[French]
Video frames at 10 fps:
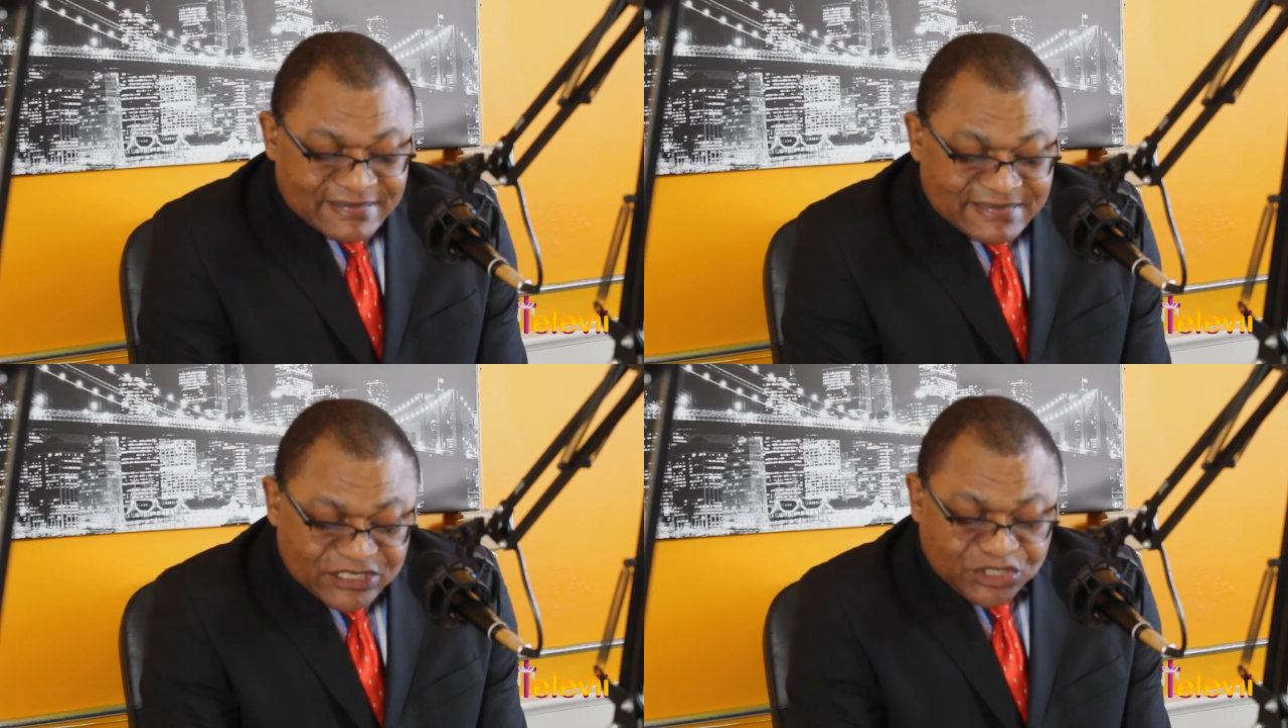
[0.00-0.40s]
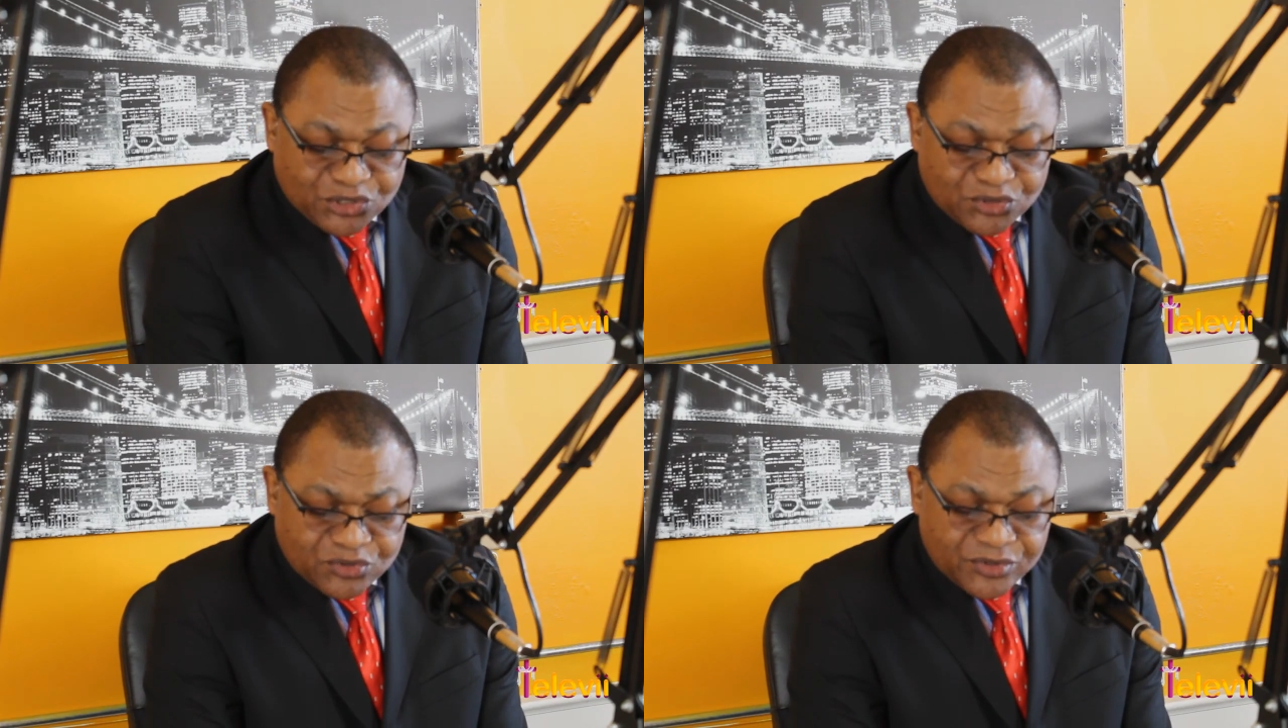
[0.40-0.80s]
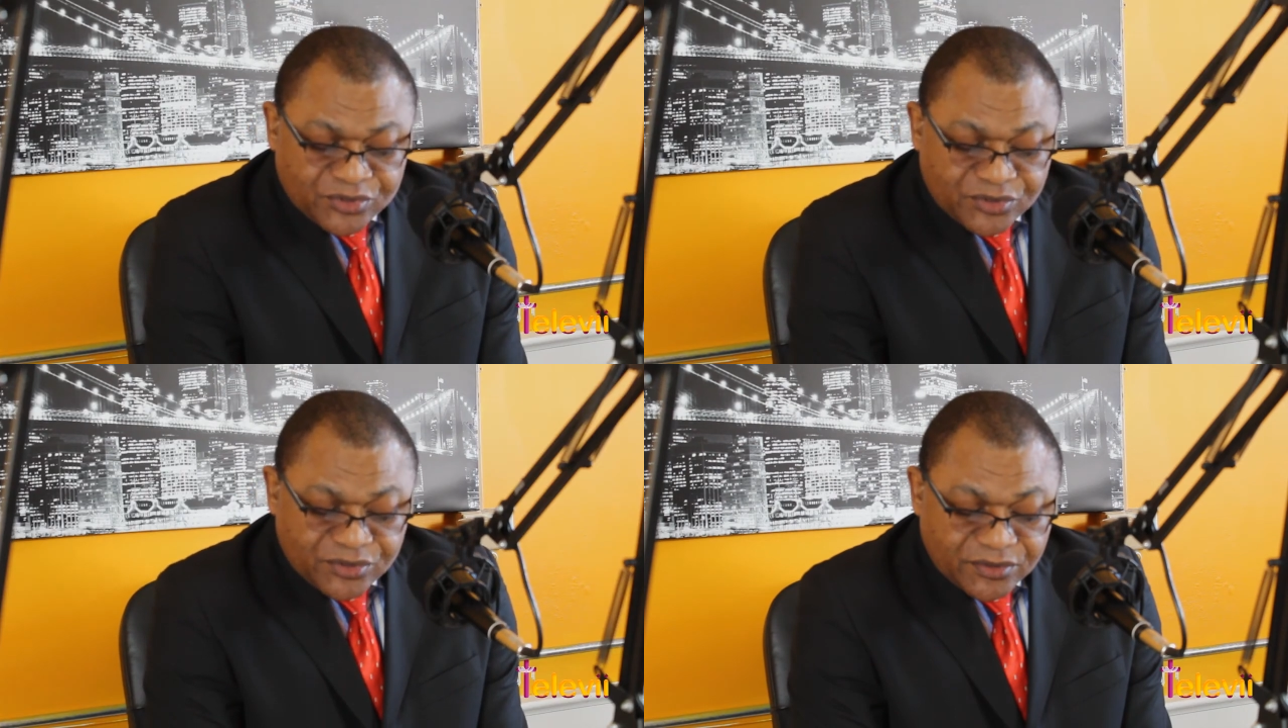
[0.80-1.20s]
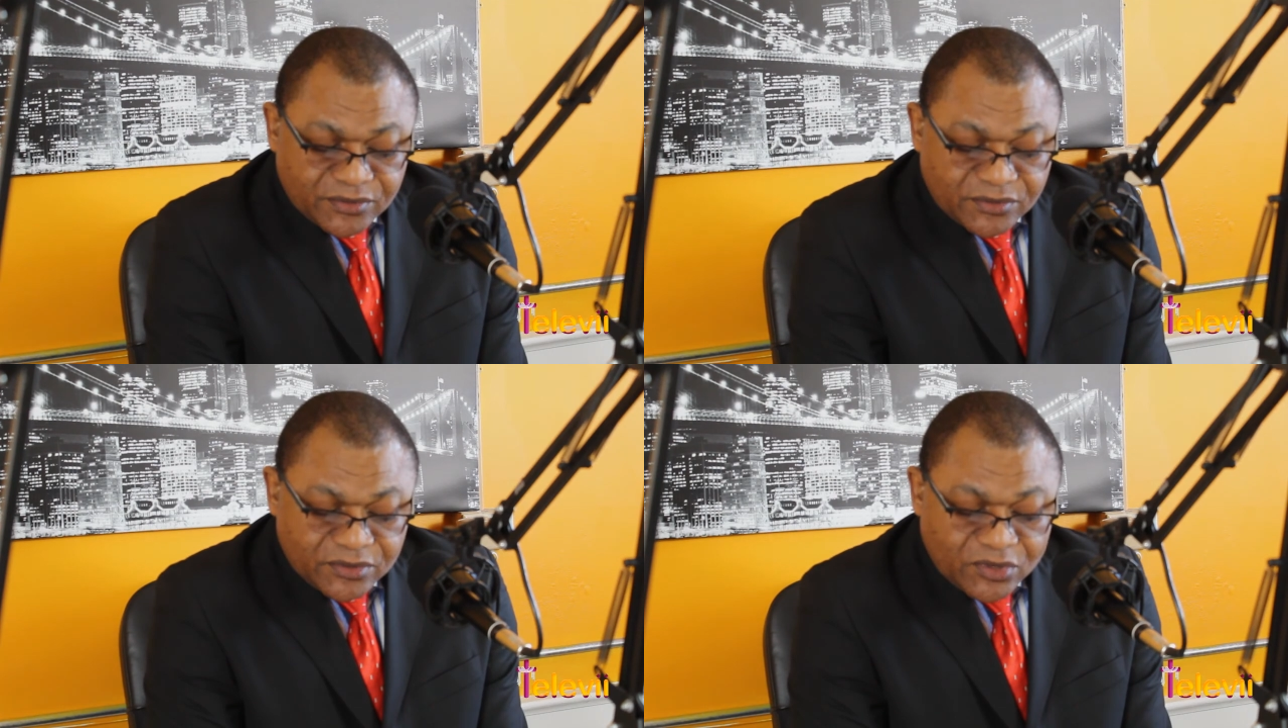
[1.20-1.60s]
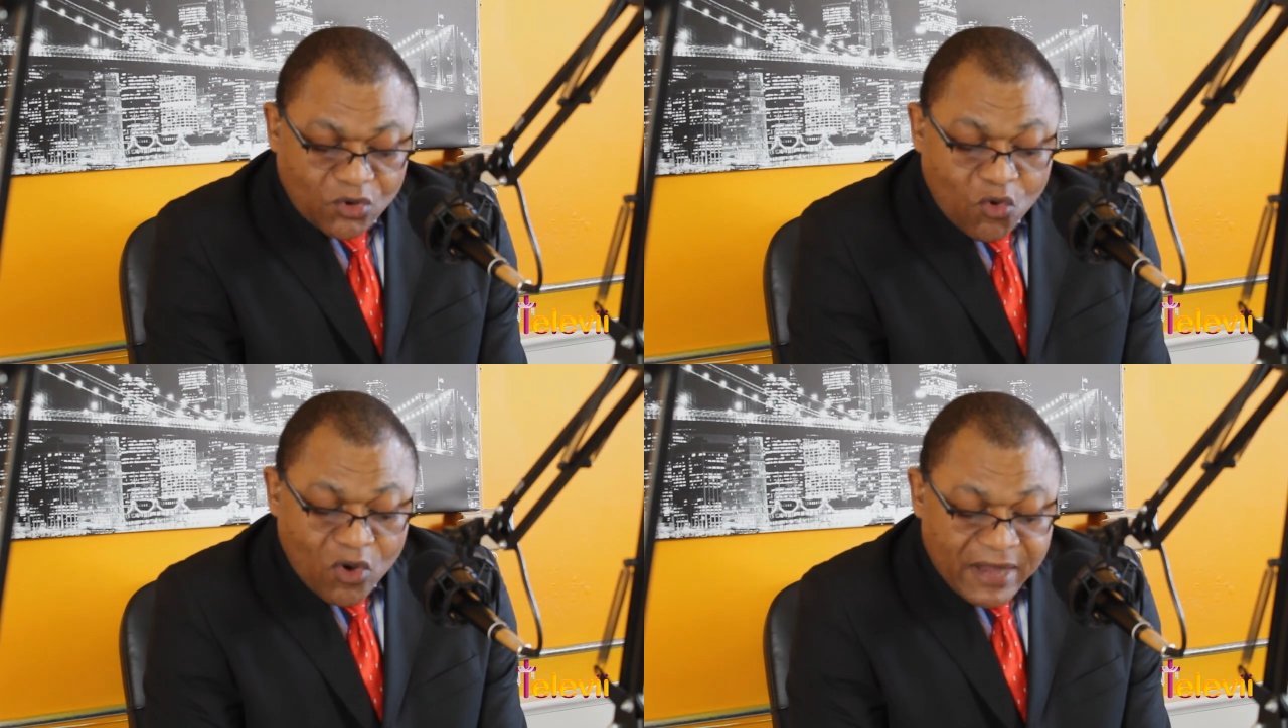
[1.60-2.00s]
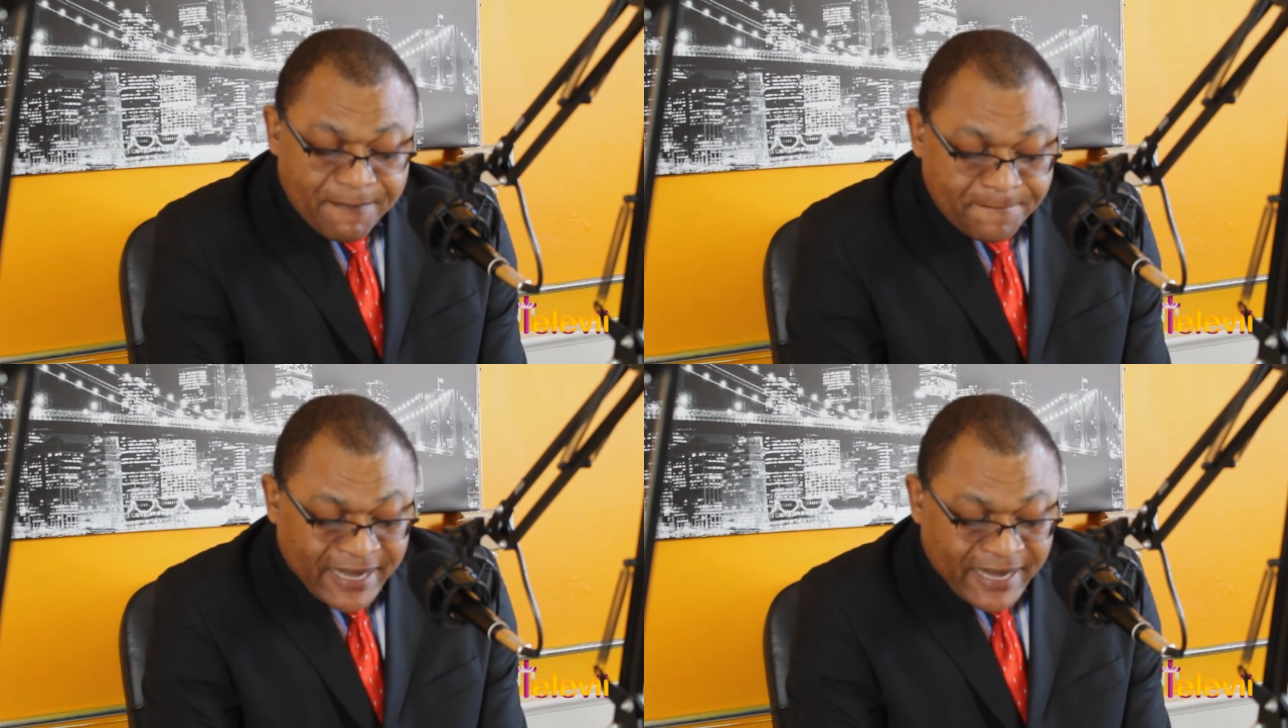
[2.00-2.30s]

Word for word: ces choses auraient